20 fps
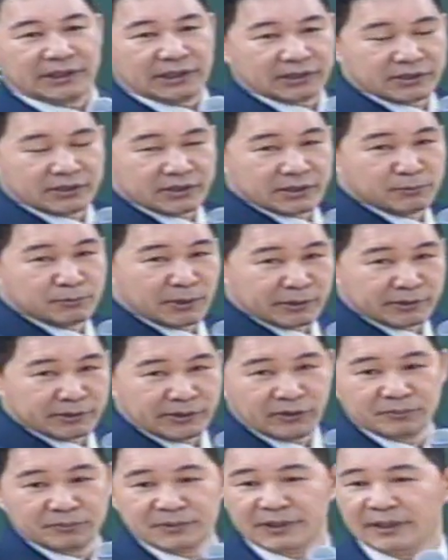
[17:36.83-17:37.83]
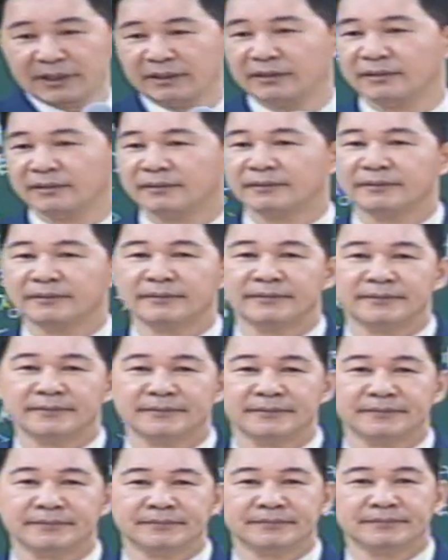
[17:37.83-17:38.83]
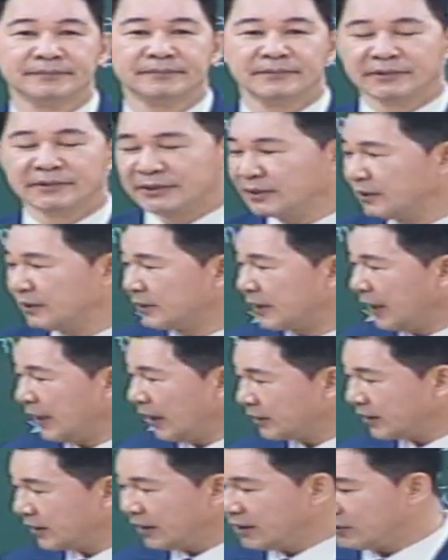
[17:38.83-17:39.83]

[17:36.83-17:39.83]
컴벌코 나옵니다. 저는 굉장히